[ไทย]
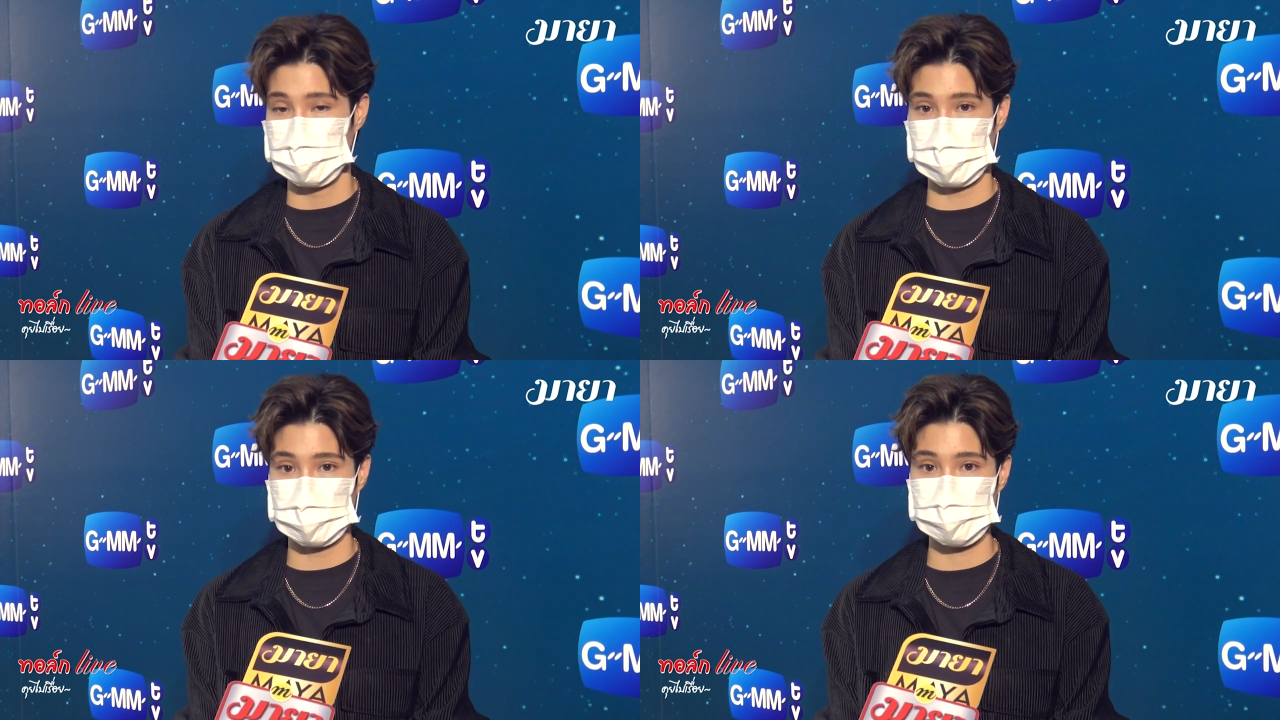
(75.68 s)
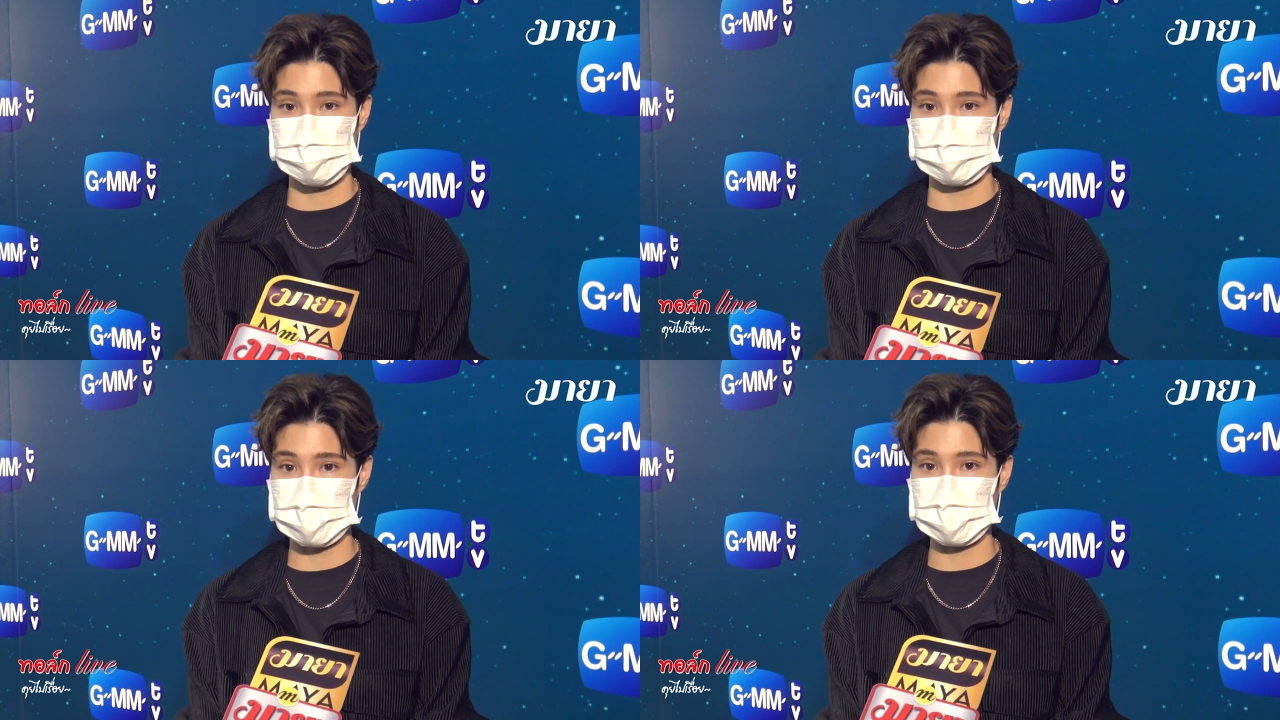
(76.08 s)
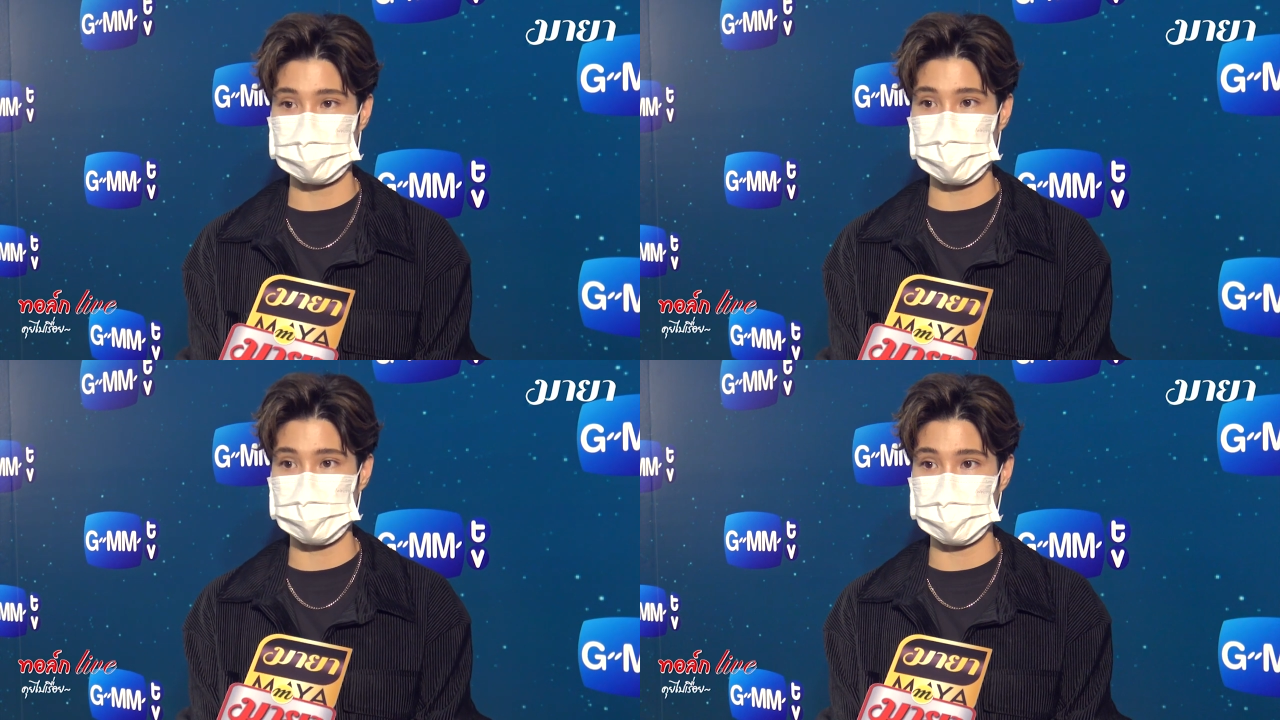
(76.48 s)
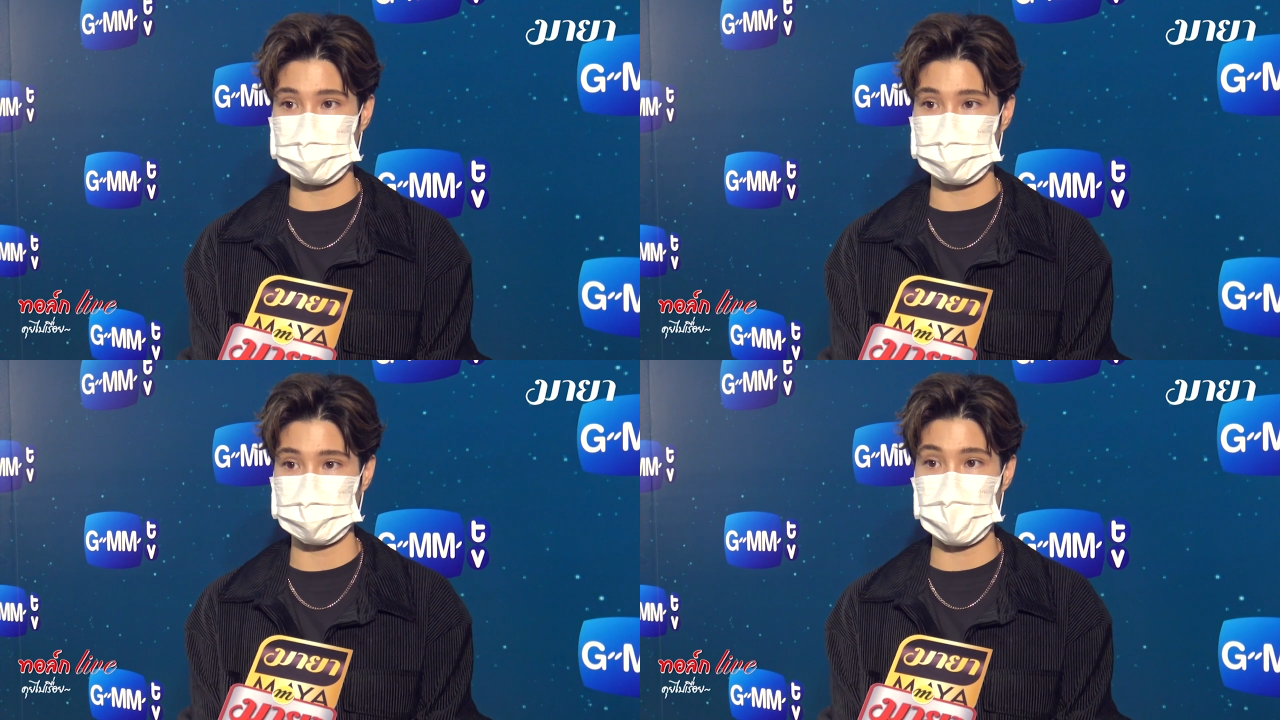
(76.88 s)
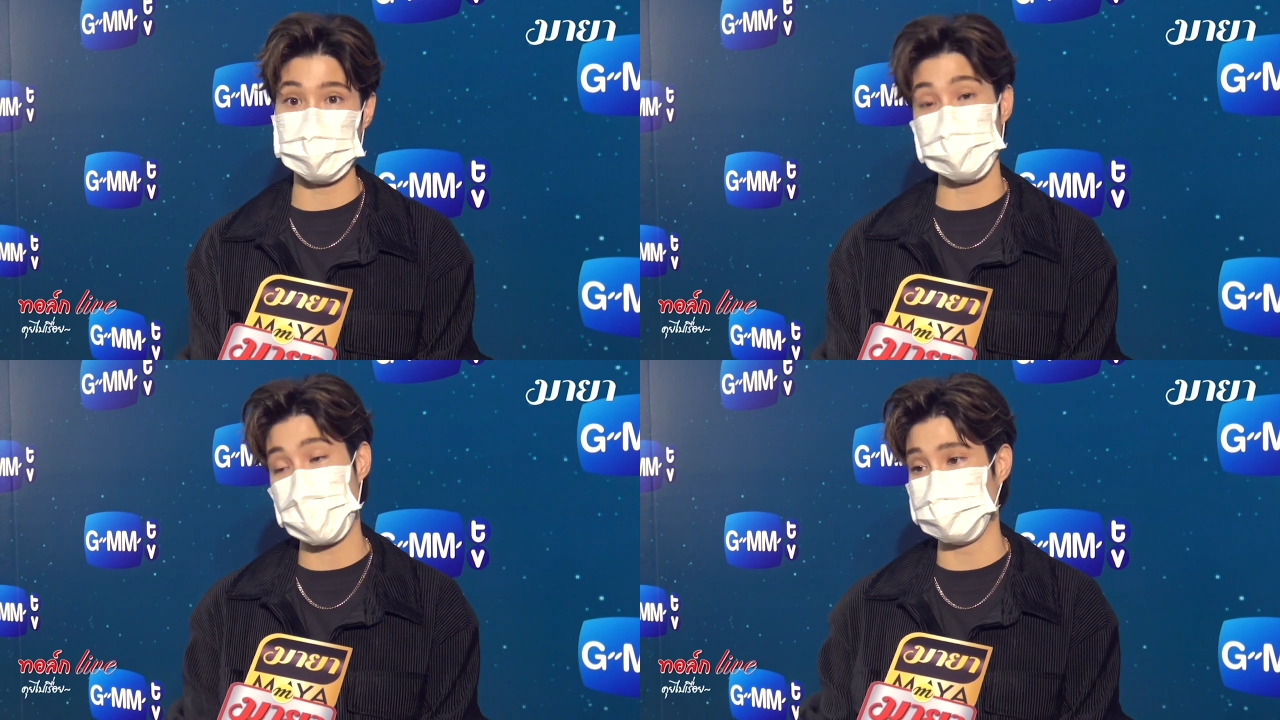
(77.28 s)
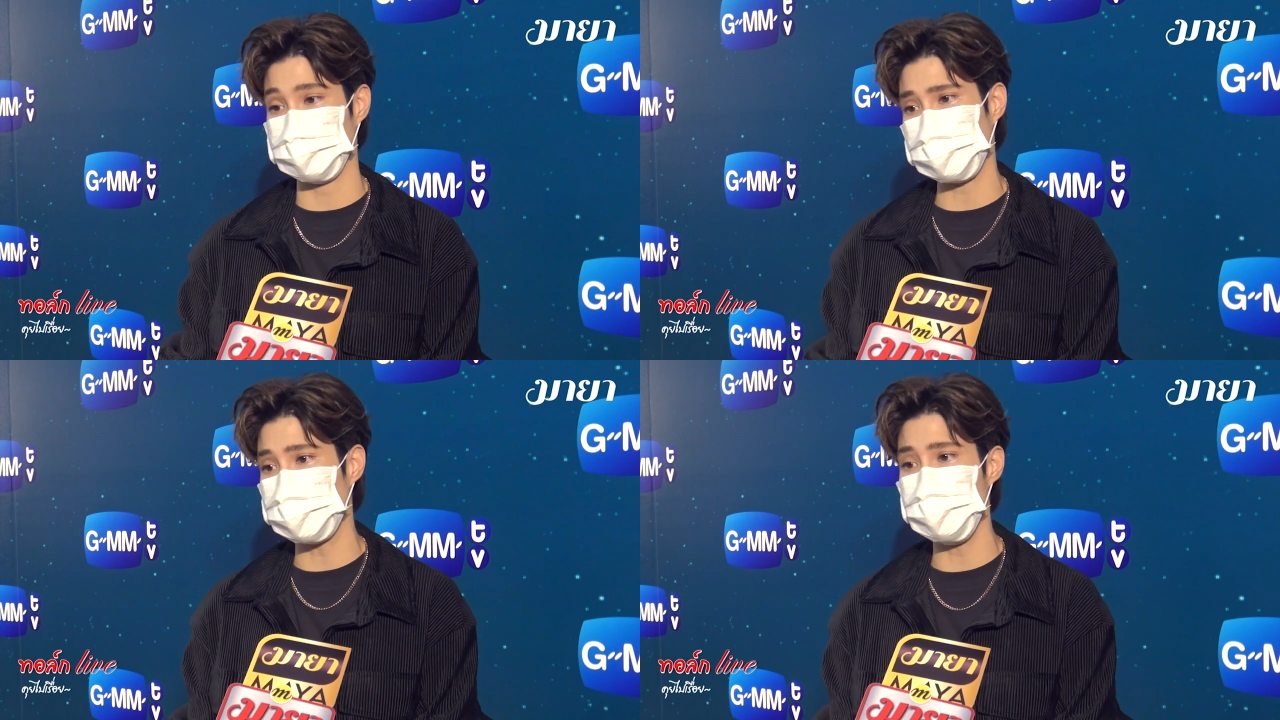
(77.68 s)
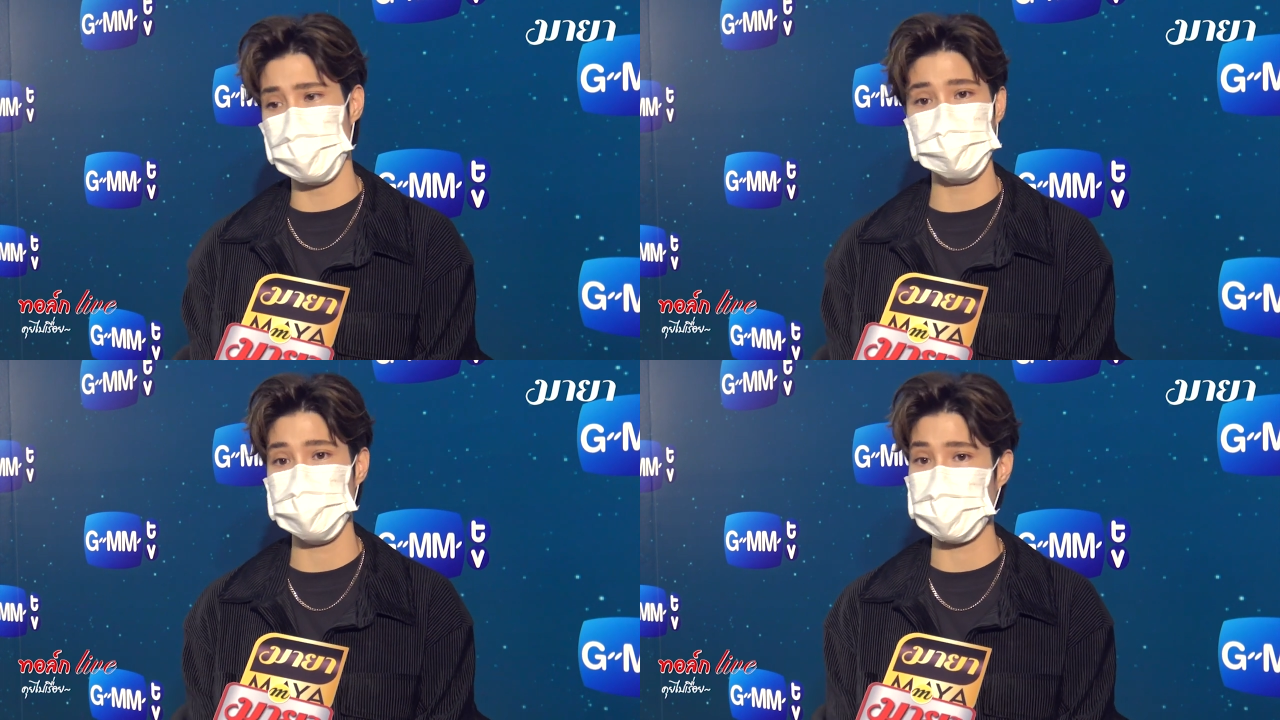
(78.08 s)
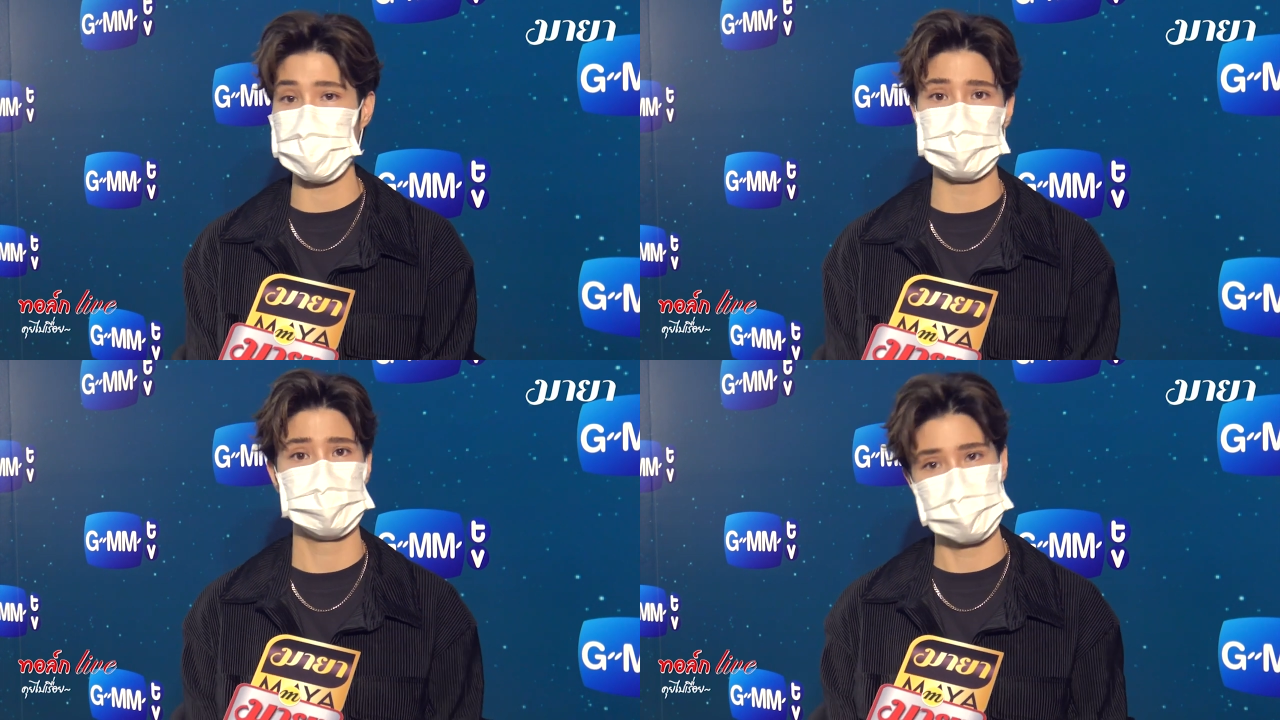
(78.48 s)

แล้วชีวิตเราเนี่ยมันการวางแผนชีวิตคู่มันไม่ใช่แค่